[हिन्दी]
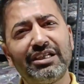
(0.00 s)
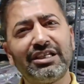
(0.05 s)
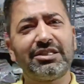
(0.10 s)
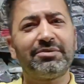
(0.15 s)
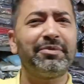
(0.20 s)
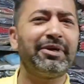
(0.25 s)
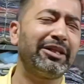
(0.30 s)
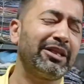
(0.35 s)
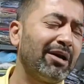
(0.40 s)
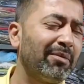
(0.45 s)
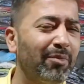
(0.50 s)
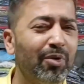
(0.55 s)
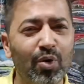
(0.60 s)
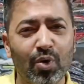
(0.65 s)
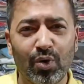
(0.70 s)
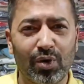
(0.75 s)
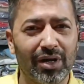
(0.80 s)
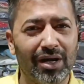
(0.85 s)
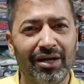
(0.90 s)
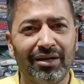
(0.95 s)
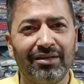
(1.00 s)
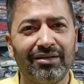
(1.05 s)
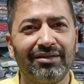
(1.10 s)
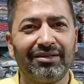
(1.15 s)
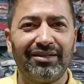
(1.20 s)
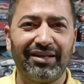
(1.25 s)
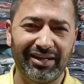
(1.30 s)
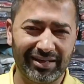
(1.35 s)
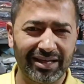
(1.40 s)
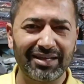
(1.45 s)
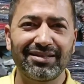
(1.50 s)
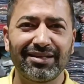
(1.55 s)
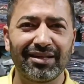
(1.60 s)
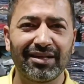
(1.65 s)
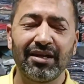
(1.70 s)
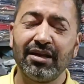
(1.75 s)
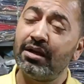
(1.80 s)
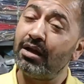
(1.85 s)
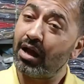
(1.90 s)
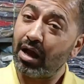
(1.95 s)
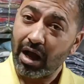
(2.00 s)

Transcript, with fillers: चीज में दम होगा ठीक है सर